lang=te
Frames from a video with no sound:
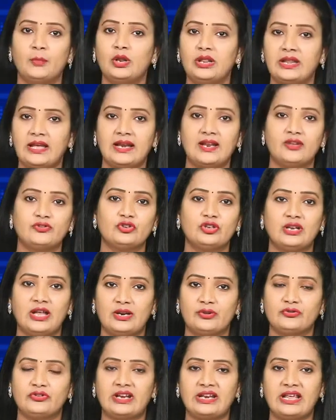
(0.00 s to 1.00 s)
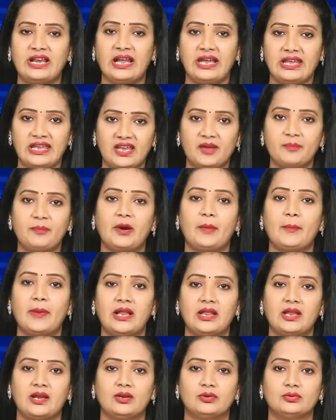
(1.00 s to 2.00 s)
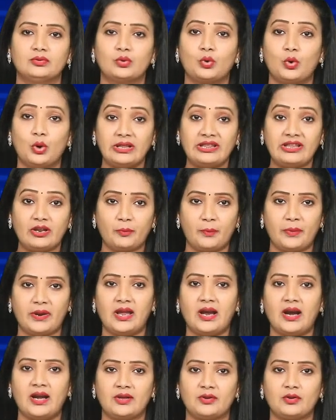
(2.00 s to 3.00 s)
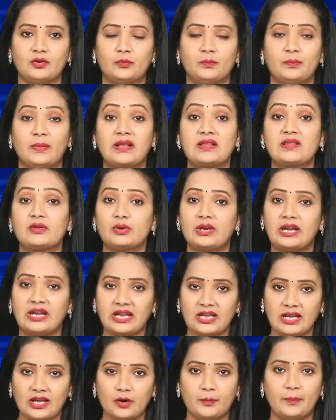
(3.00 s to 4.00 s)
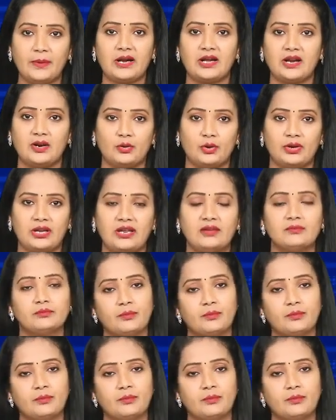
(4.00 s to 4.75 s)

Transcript: బుల్దానా జిల్లాలో జరిగిన ఈ ప్రమాదంలో కొందరు ప్రయాణికులు బస్సు కిటికీలు పగలగొట్టి